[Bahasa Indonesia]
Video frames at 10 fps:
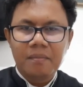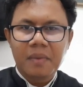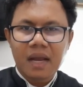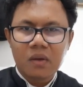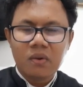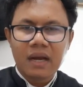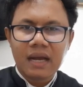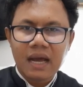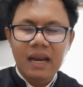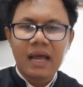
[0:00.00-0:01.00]
melakukan
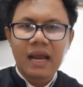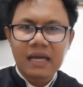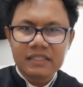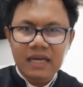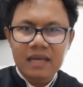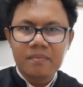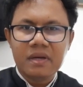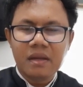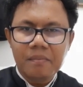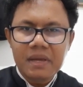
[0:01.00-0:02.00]
hal-hal ajaib
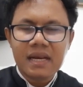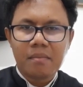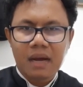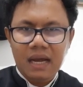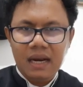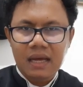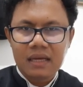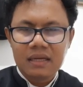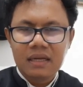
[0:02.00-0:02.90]
demi nama Allah.